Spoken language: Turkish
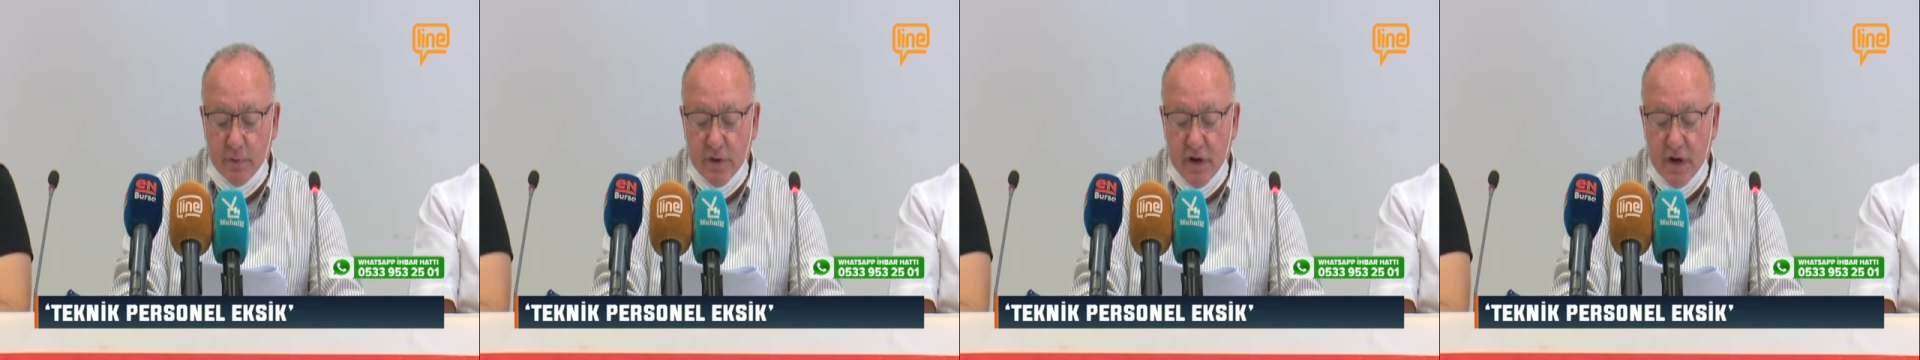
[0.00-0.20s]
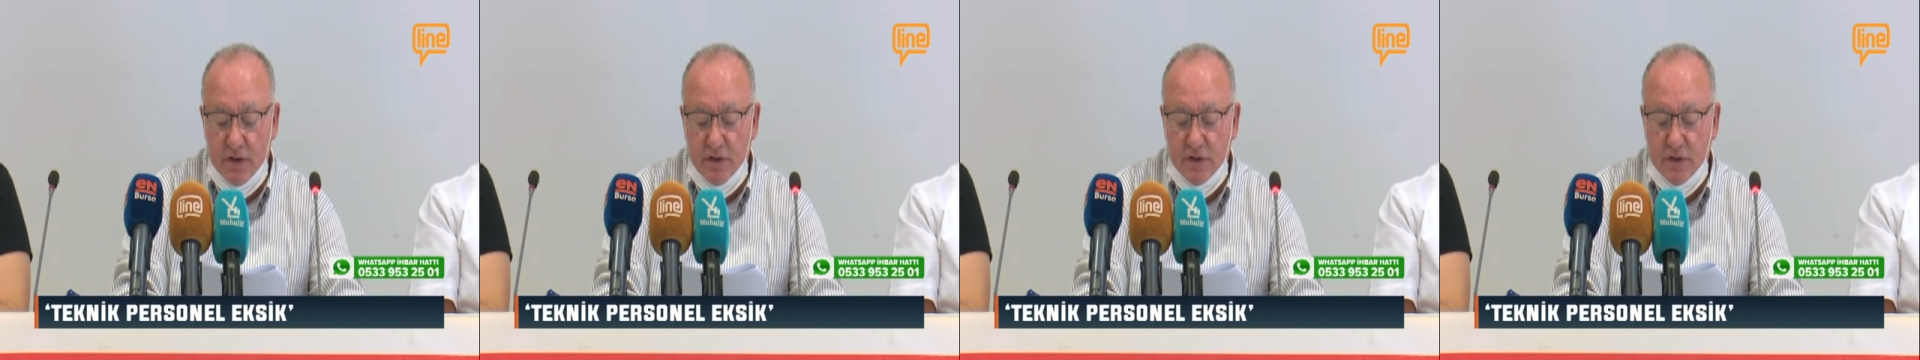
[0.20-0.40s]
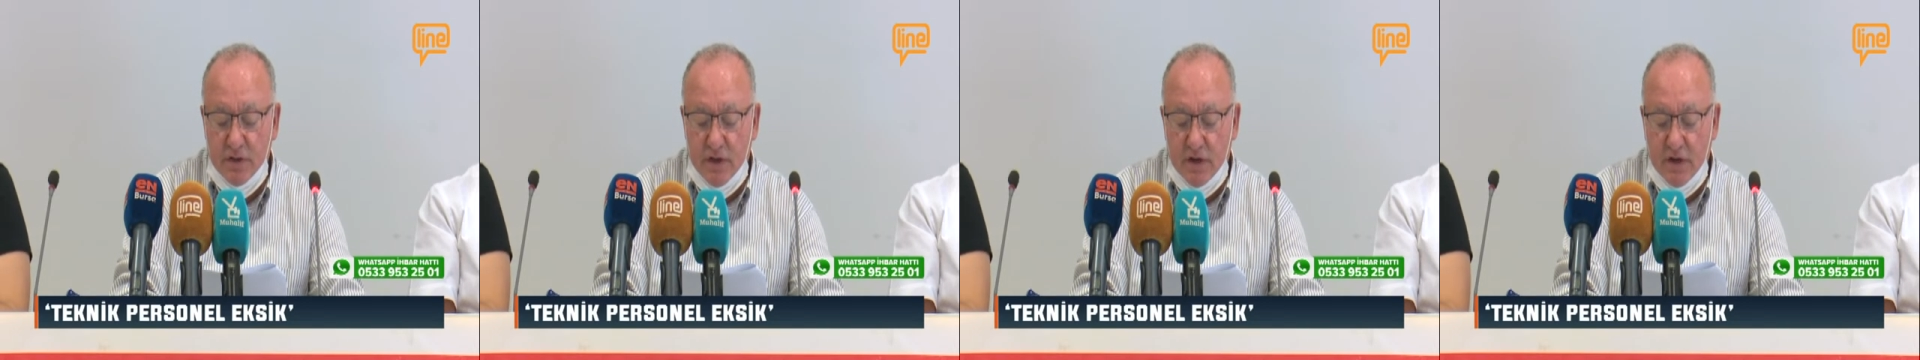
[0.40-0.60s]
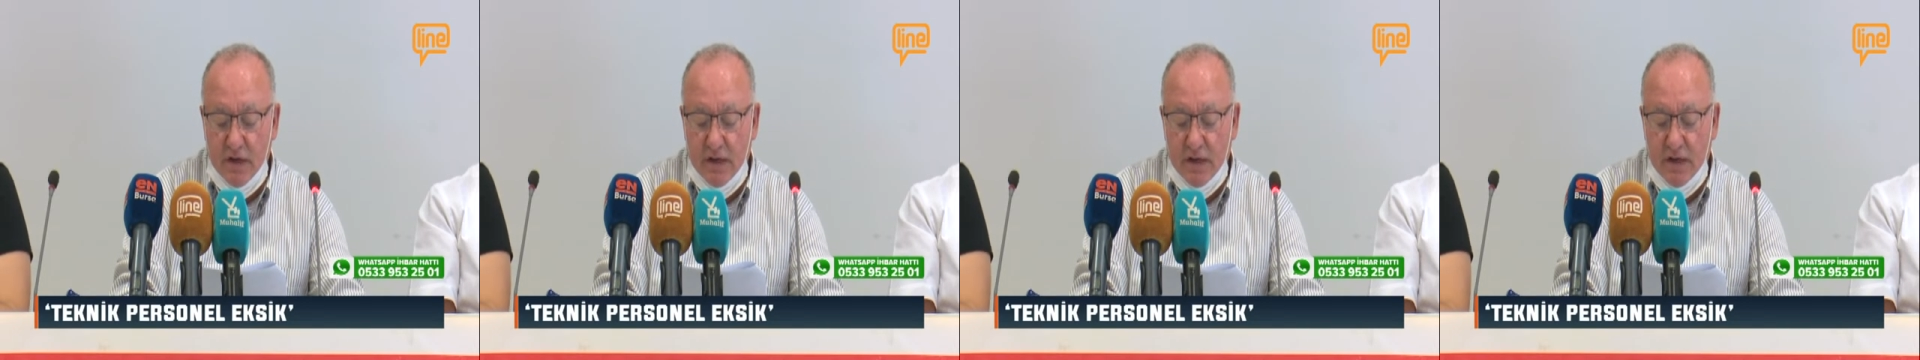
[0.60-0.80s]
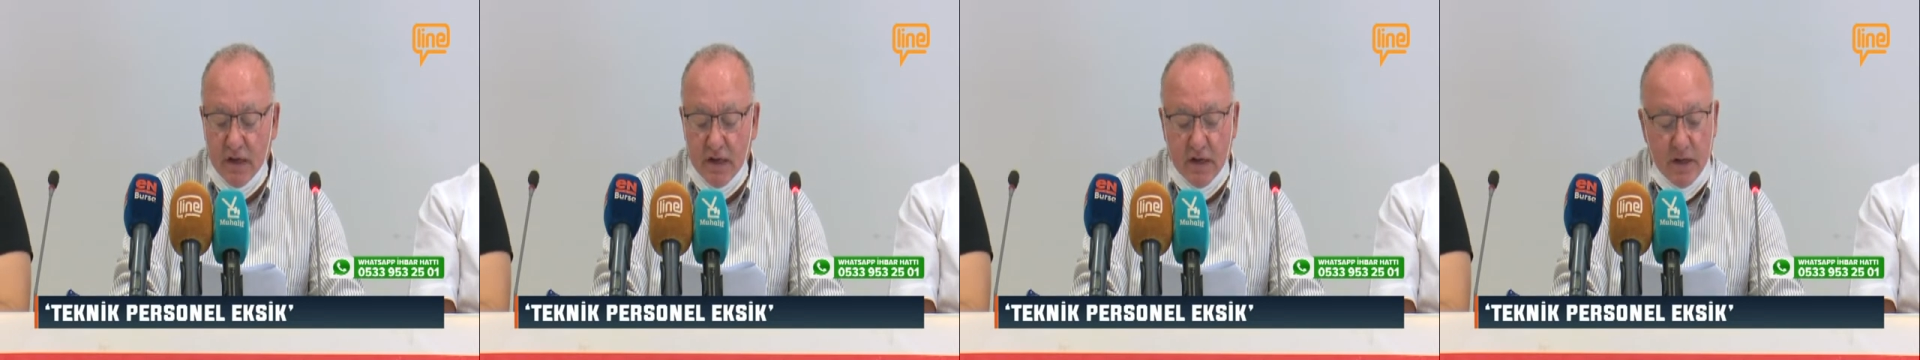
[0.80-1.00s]
plancıları
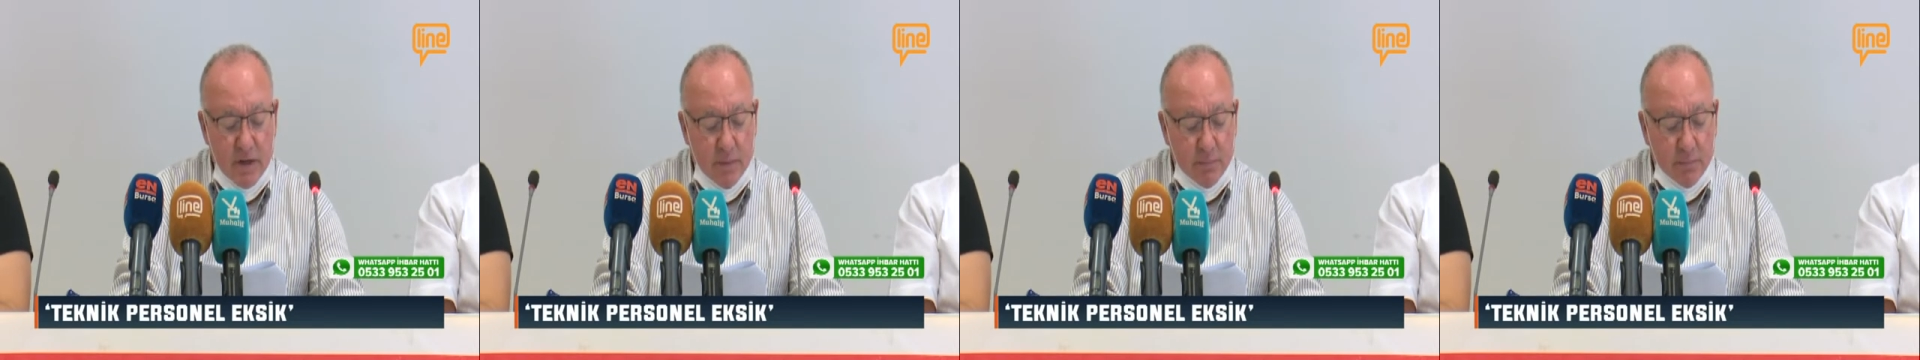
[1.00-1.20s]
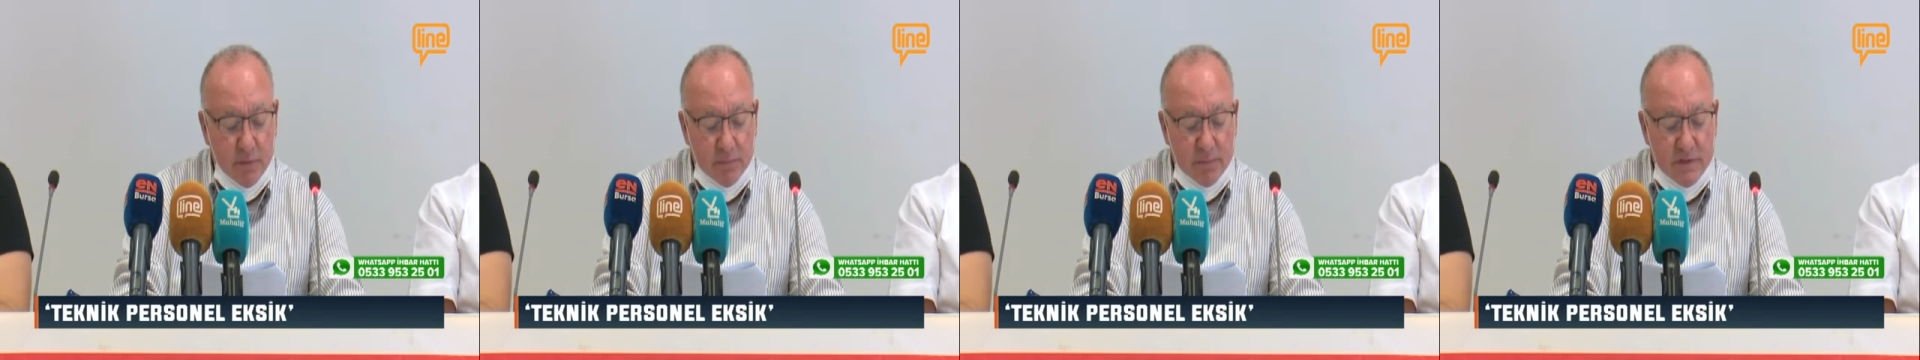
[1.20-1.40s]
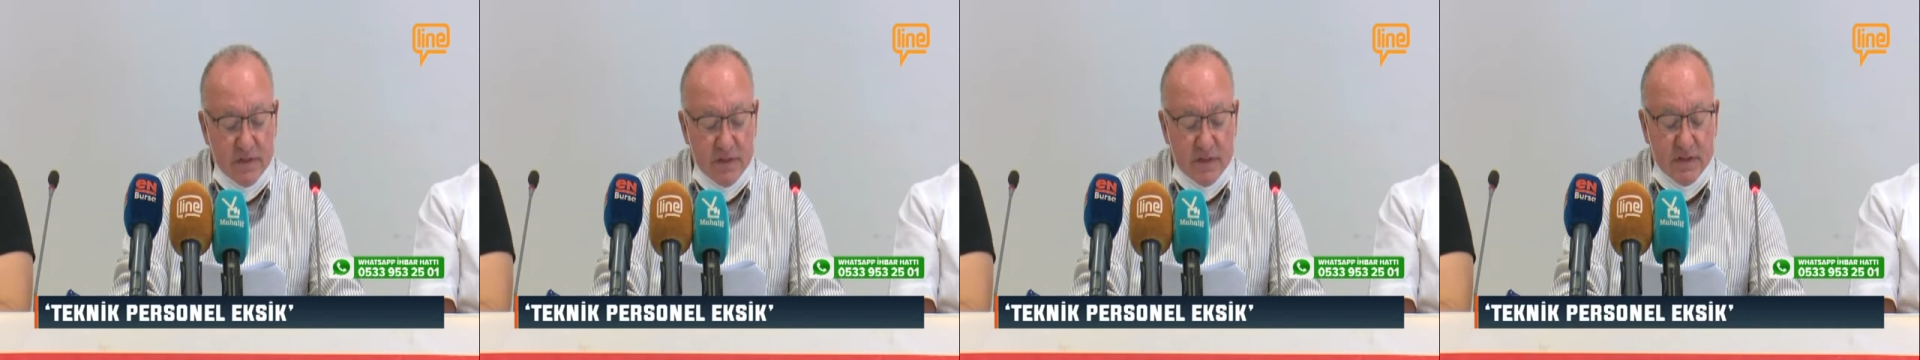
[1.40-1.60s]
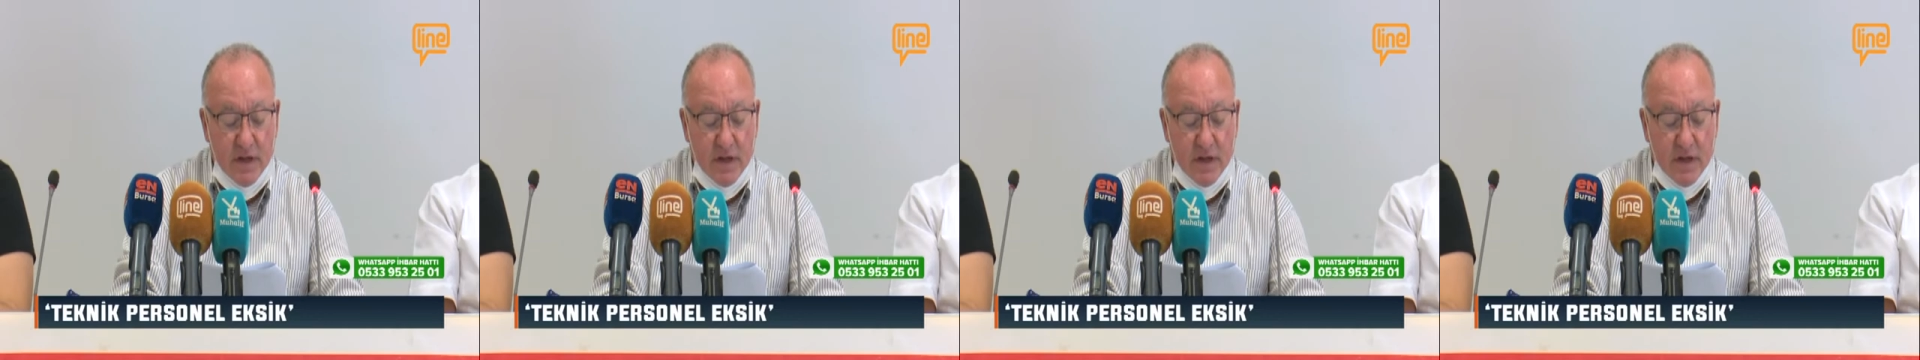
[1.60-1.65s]
eliyle yapılması